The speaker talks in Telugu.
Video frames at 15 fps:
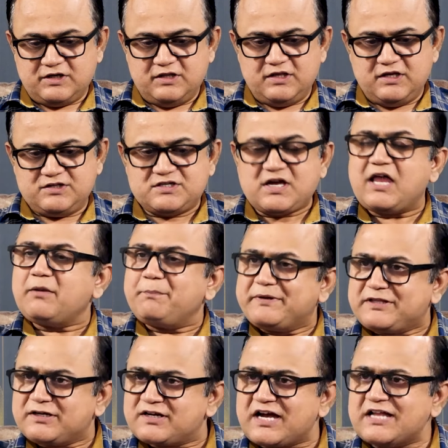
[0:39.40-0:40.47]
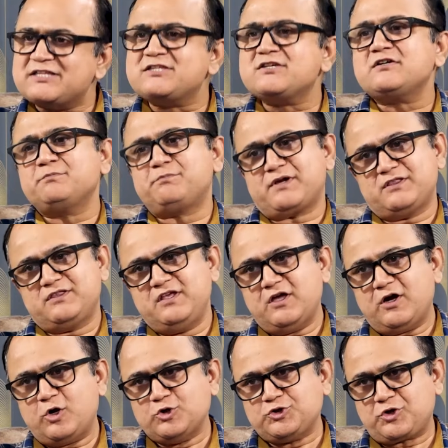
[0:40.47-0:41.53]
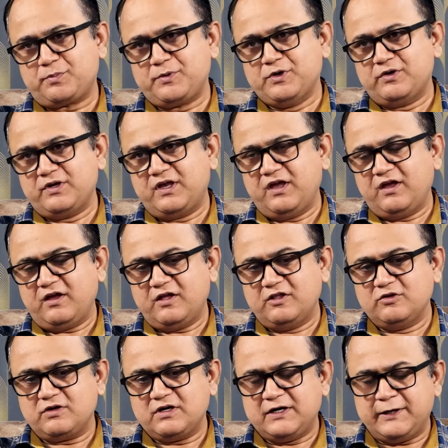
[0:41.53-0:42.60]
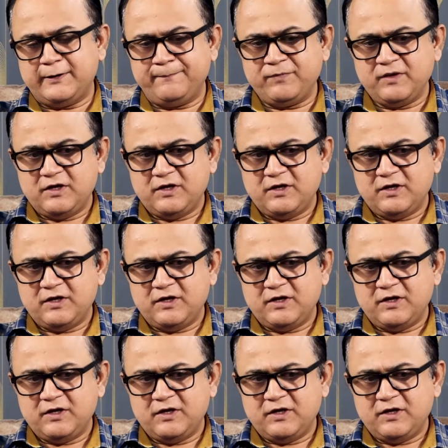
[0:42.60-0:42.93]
ఇది చాలా పెద్ద కన్సర్న్ ప్రతి ఆంటర్ప్రినర్కి ఎందుకంటే